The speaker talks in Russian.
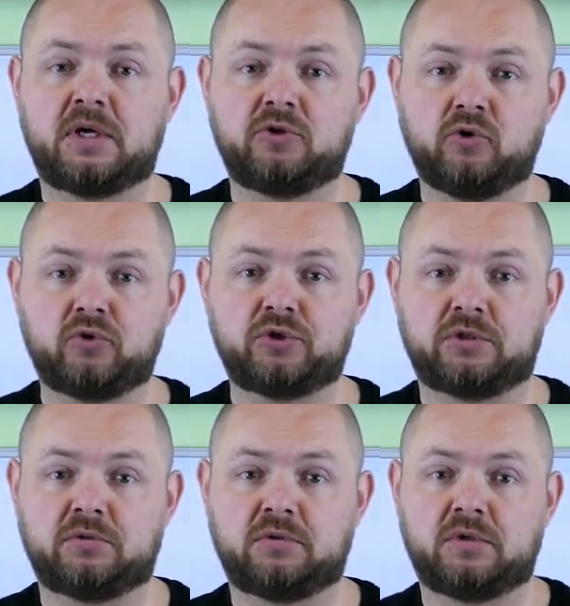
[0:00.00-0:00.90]

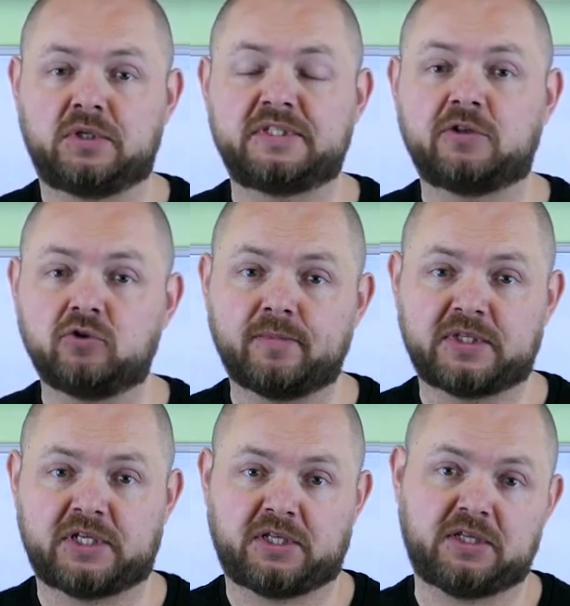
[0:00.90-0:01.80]
должен
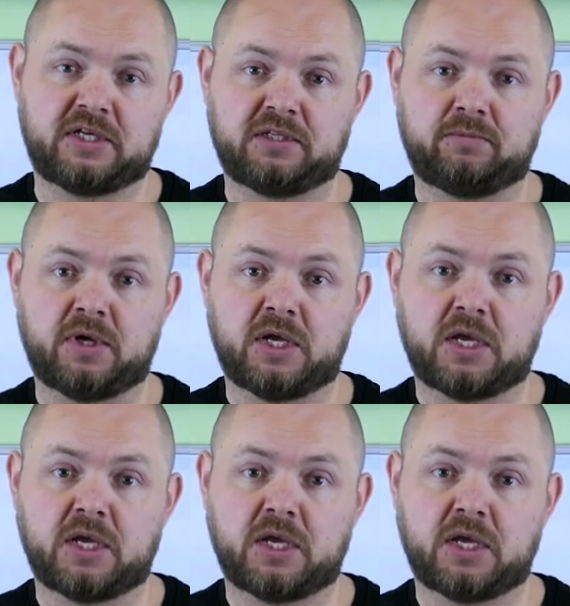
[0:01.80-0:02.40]
задуматься над этим